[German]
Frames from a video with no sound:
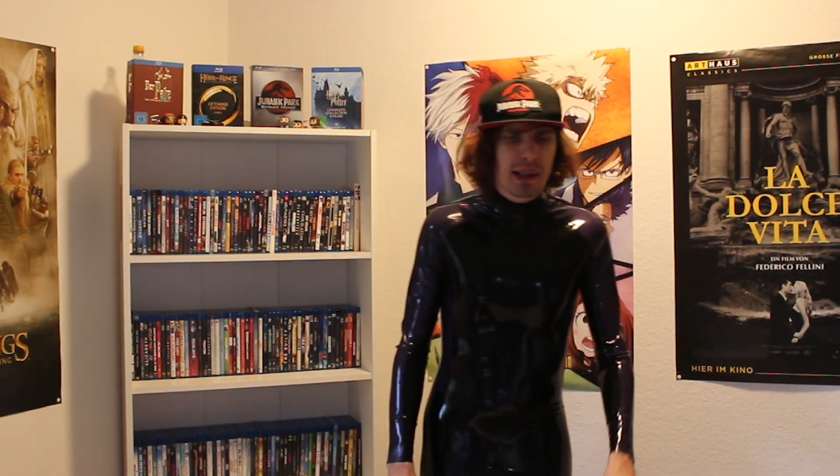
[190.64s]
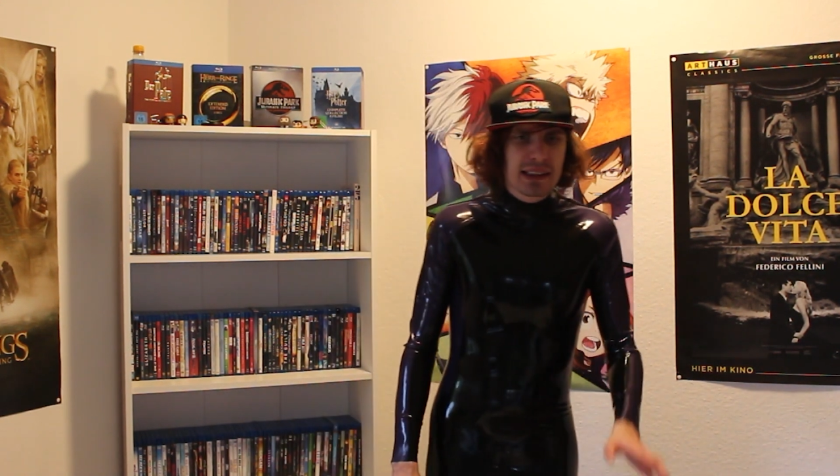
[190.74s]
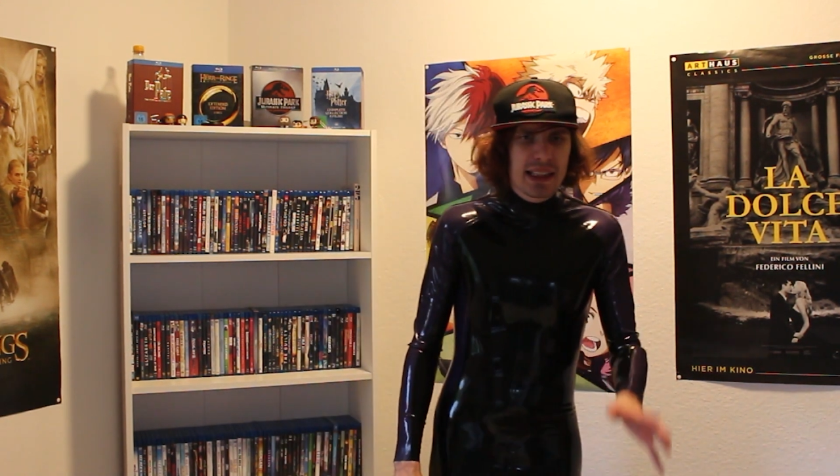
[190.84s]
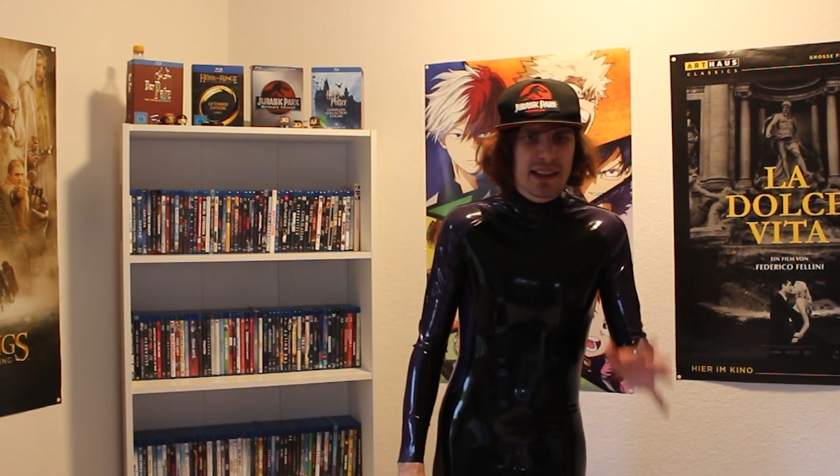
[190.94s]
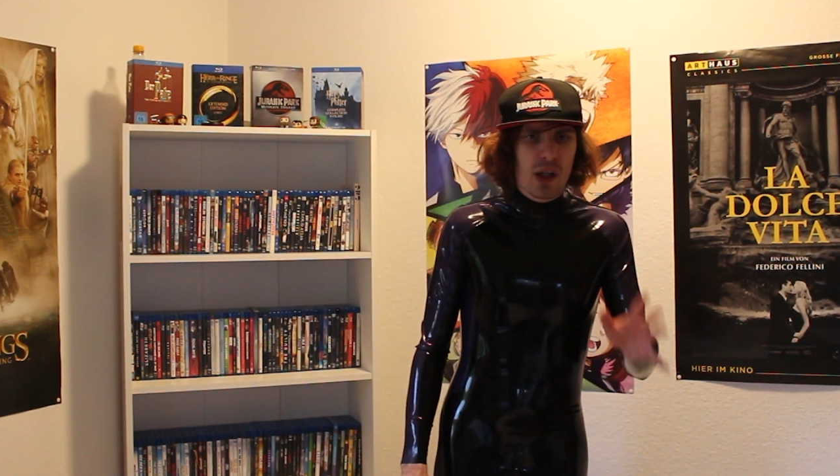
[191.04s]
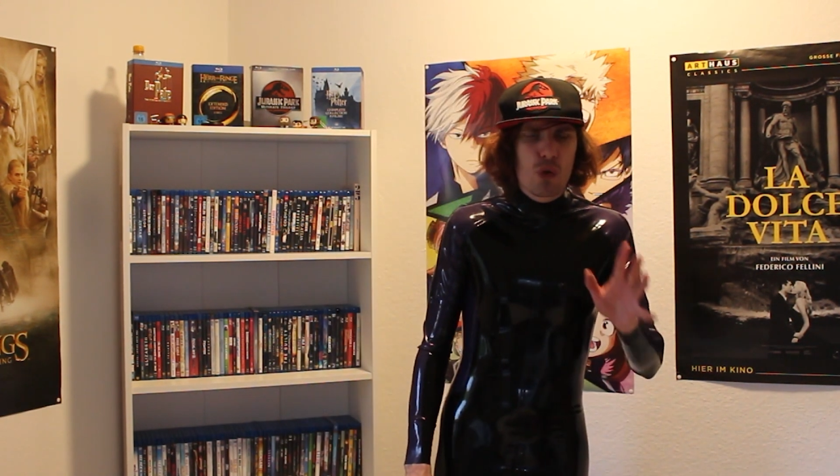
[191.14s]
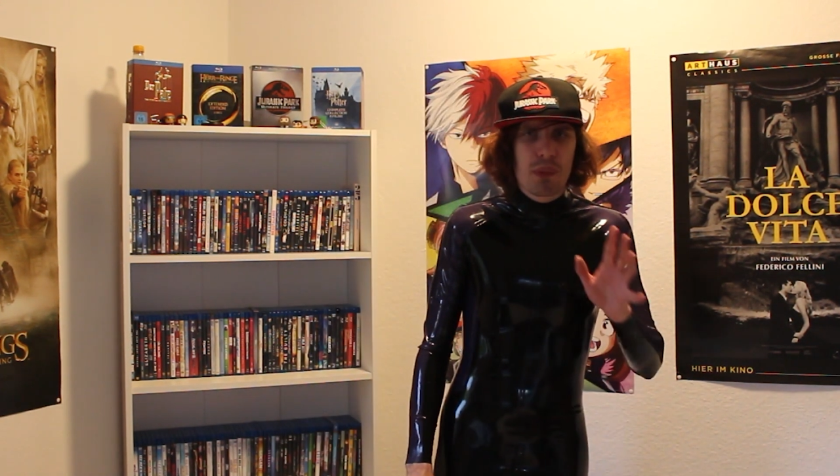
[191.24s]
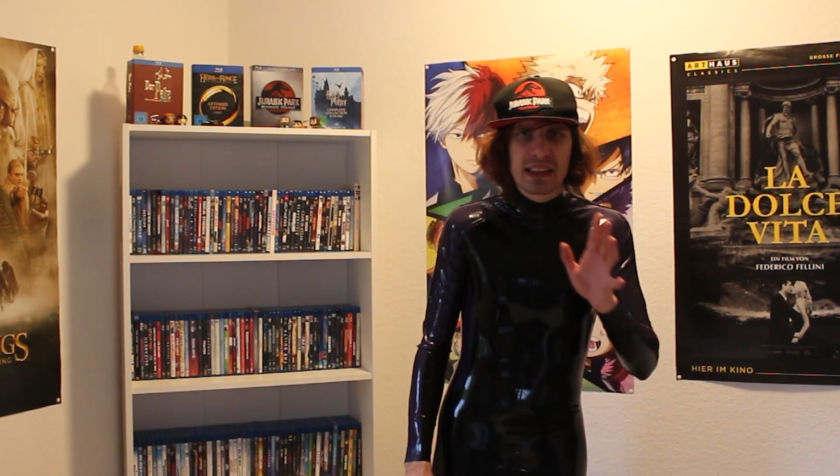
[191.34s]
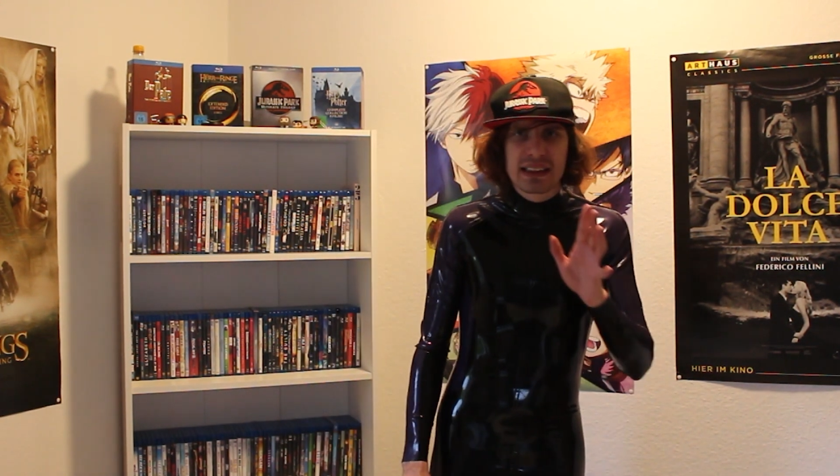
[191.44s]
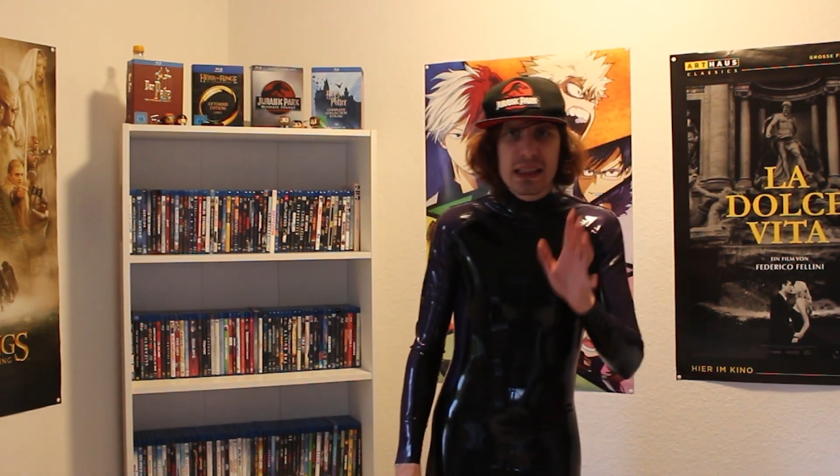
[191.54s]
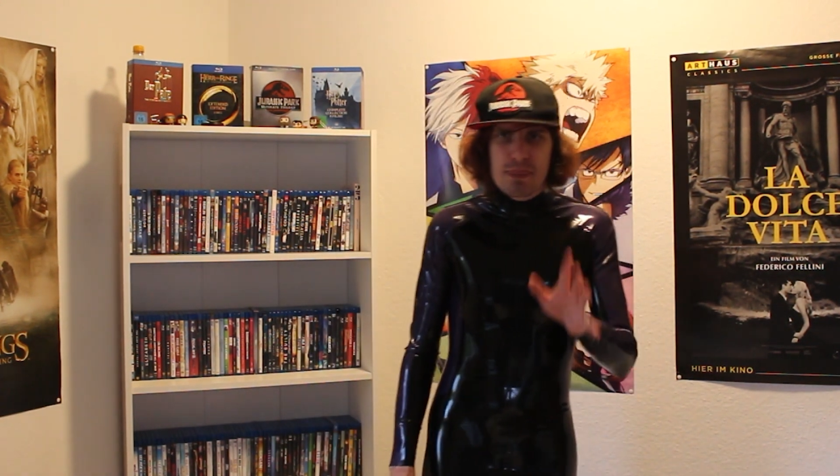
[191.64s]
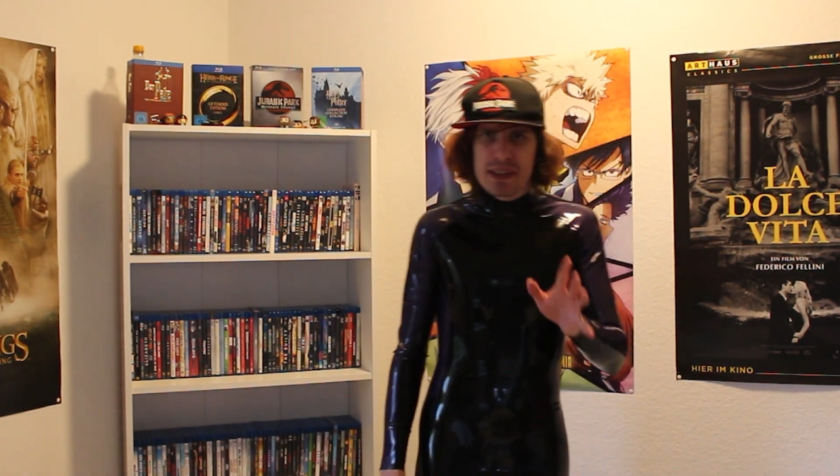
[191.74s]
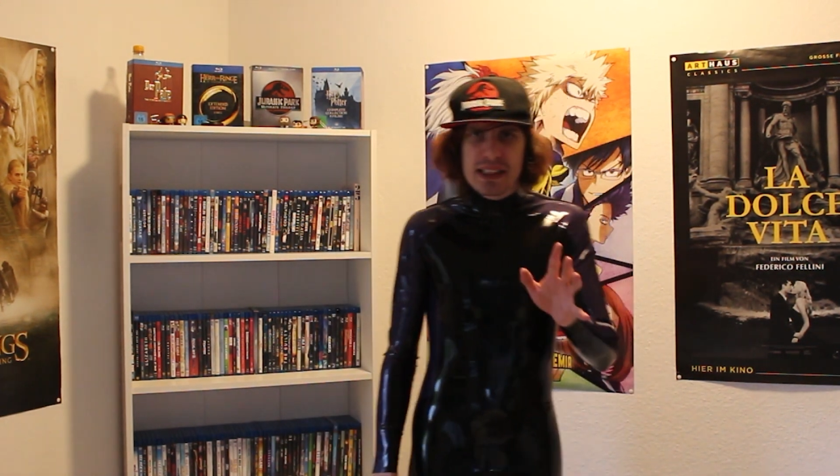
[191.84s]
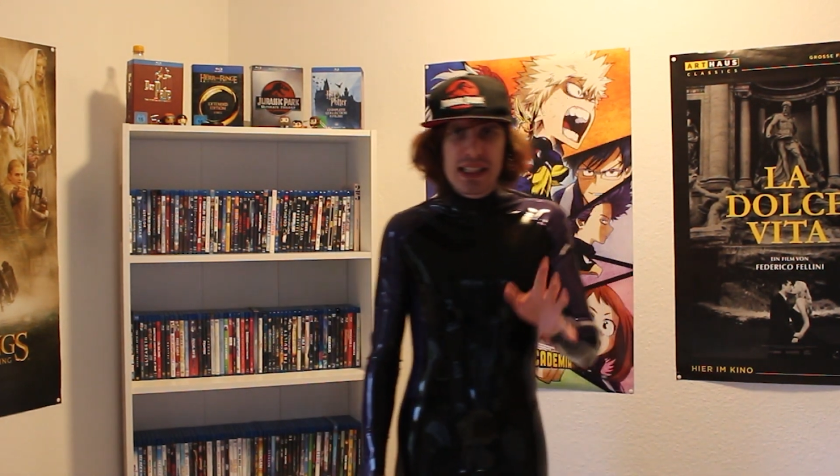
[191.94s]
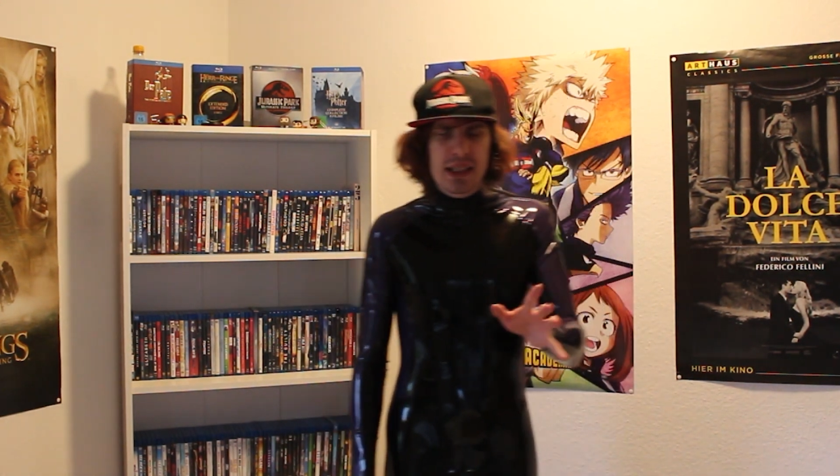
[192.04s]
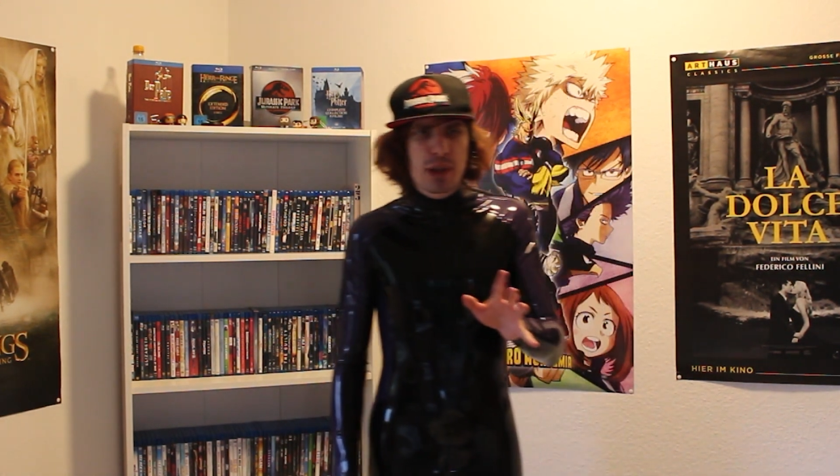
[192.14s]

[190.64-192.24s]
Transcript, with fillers: man sich da über 70